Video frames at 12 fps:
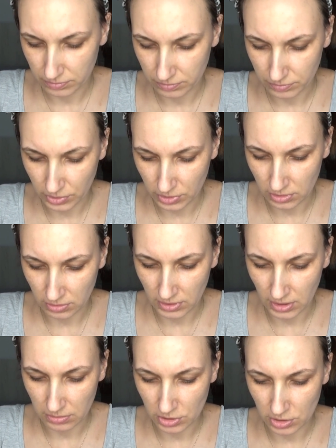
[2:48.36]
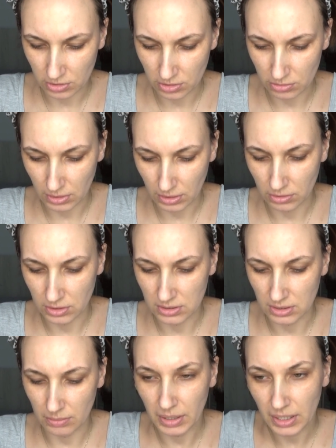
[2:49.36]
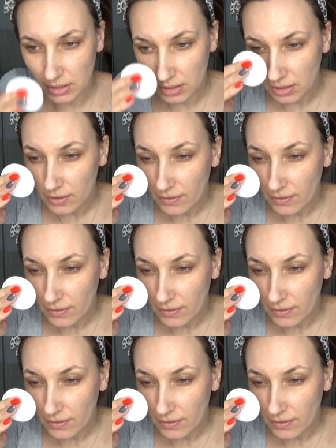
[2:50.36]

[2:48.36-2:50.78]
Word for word: Póki co to wydaje mi się, że to jest łagodny zapach.